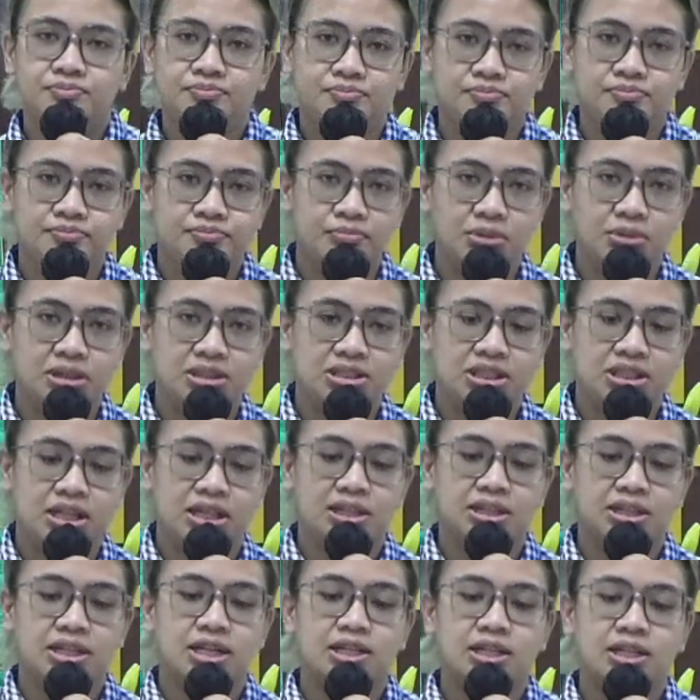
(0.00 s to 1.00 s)

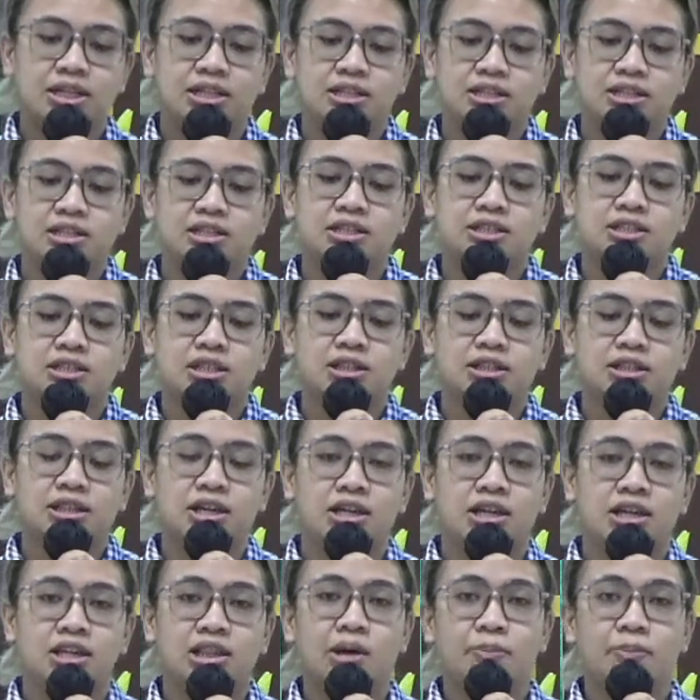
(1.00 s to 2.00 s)
bercerita nanti tentang
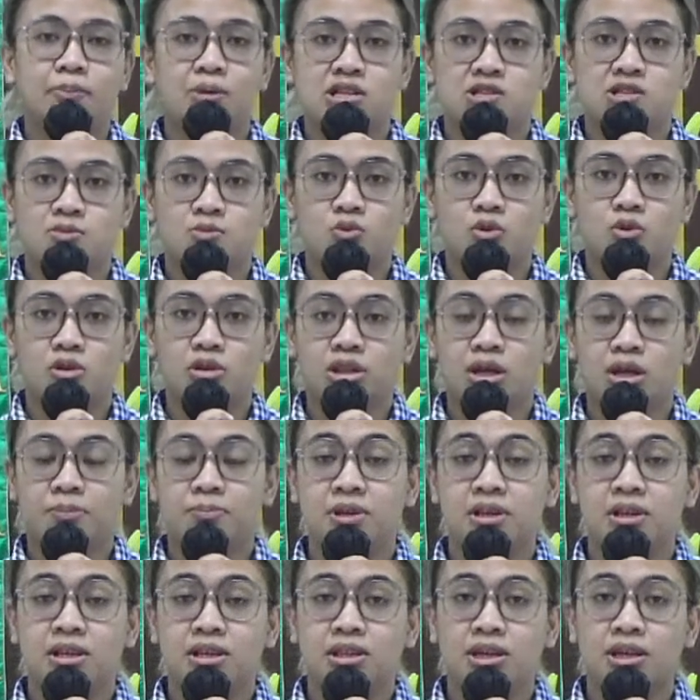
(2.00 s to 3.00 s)
kitab Mazmur, tapi
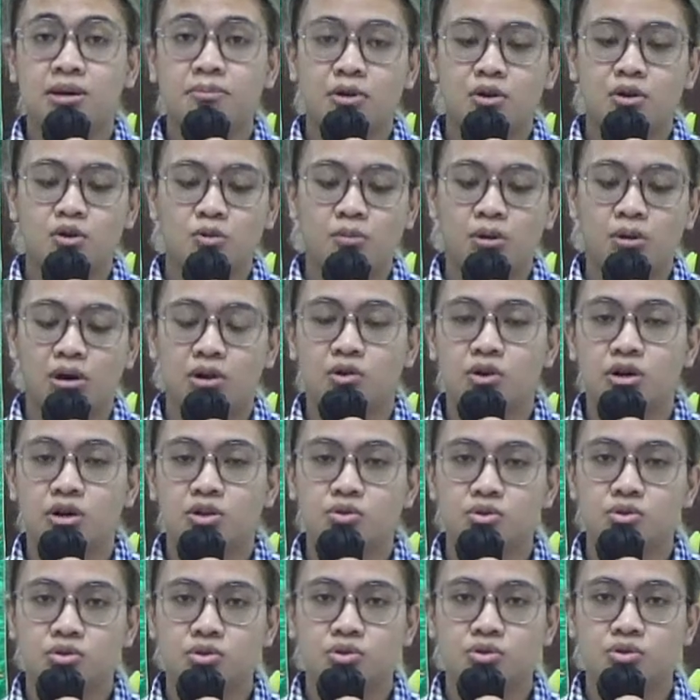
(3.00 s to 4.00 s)
kita mau berdoa
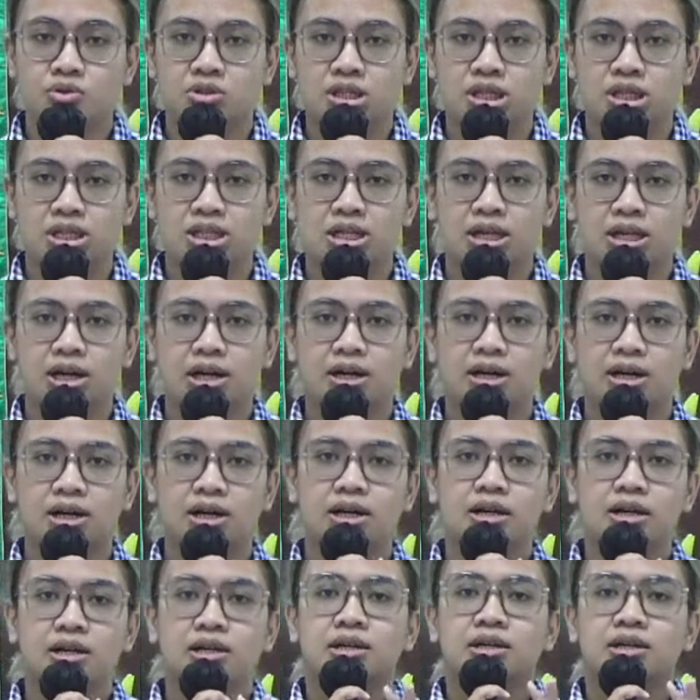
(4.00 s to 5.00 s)
dulu. Jadi
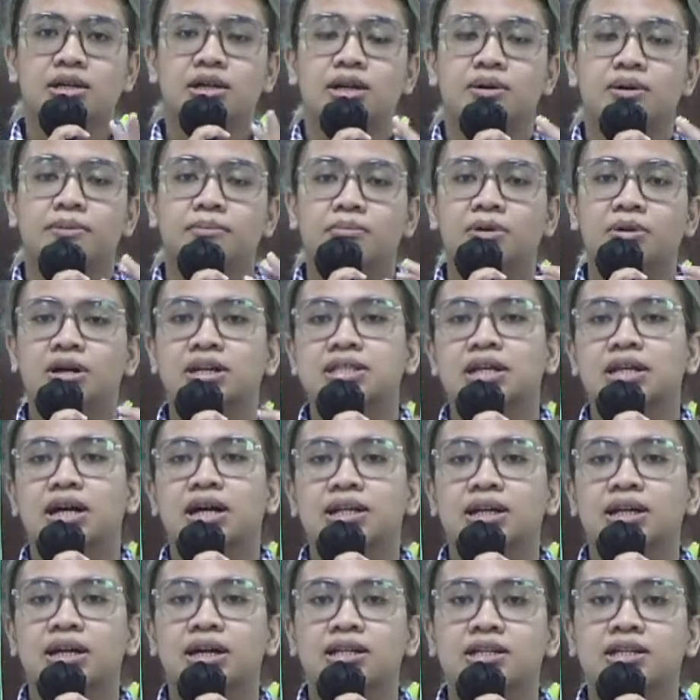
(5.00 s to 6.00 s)
Kakak mengajak
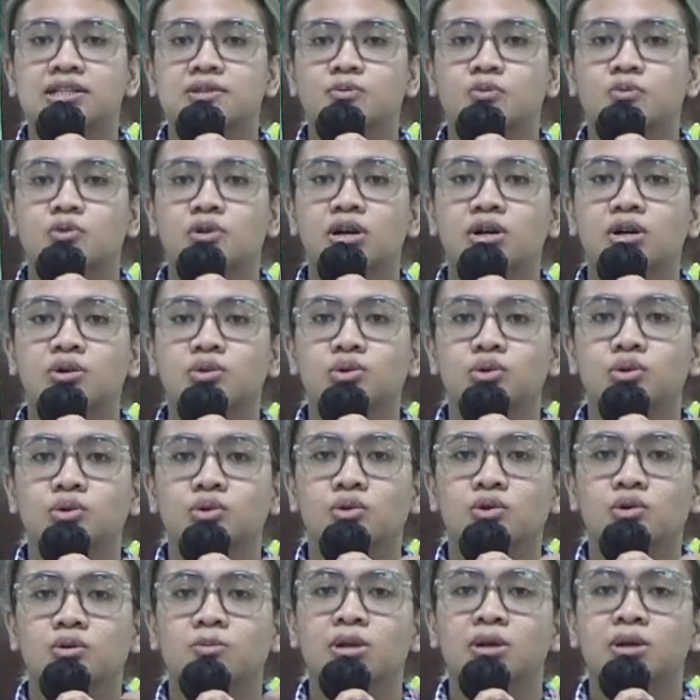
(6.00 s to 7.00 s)
adik-adik semua
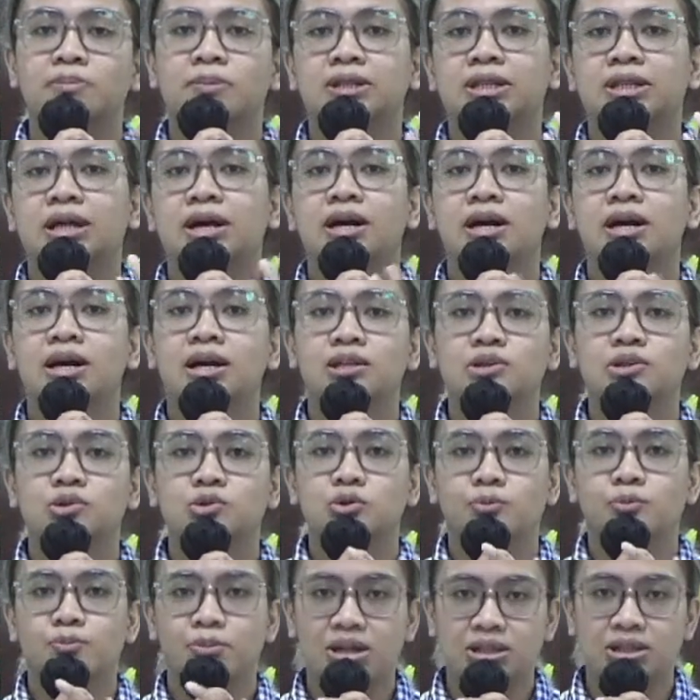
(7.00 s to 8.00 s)
untuk melipat tangan,
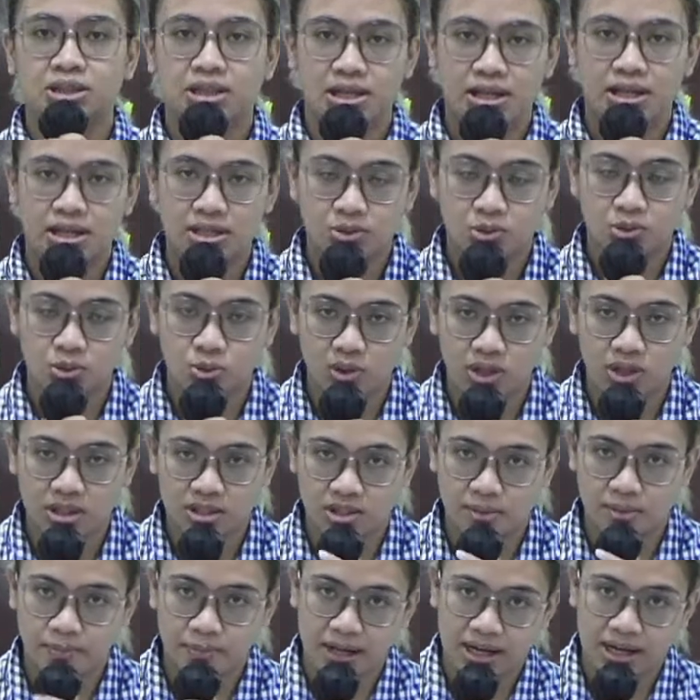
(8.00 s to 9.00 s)
tutup mata, tundukkan
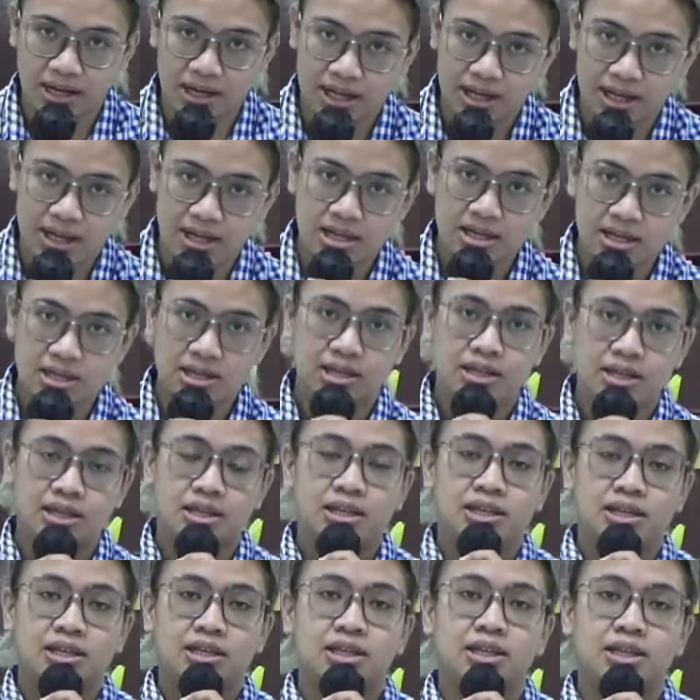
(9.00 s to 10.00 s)
kepala.
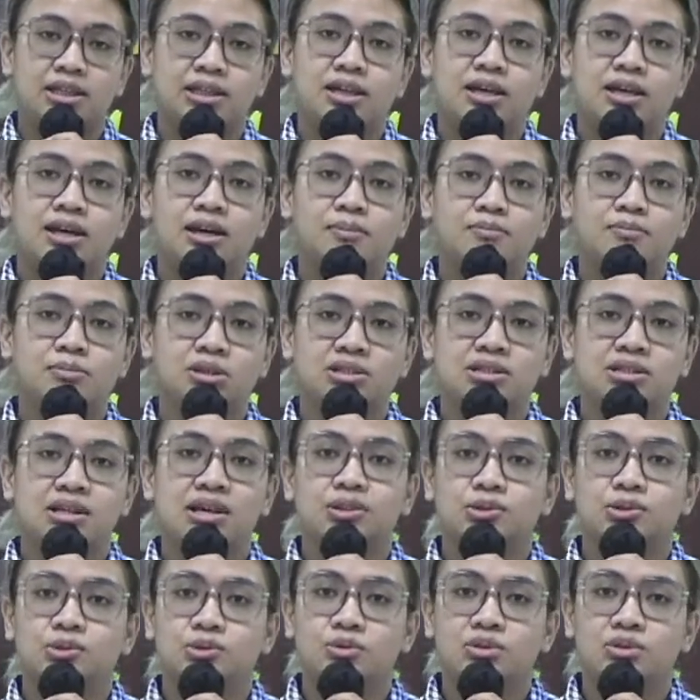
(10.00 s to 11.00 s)
Kita
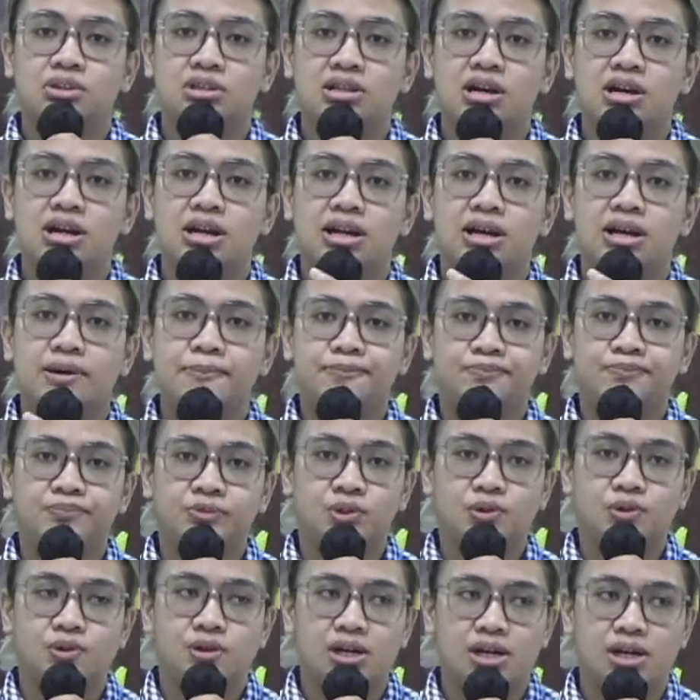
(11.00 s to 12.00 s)
bersatu di dalam
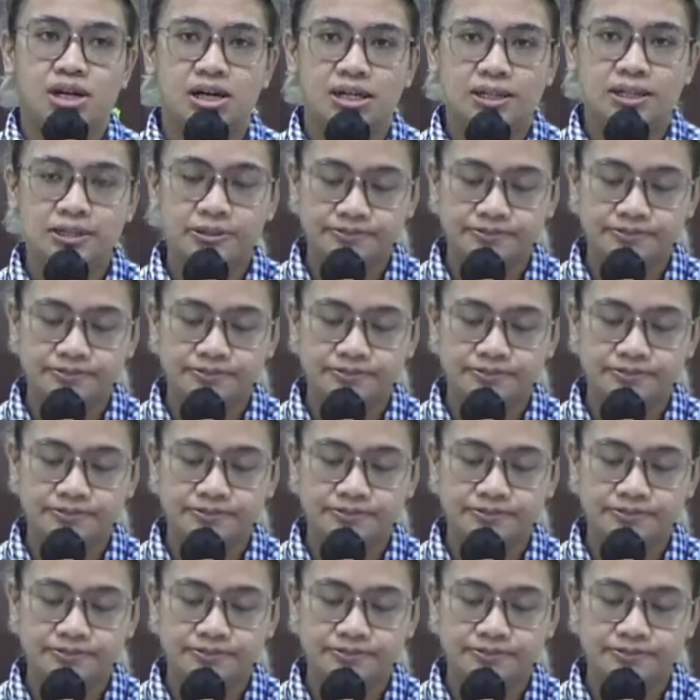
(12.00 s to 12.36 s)
doa.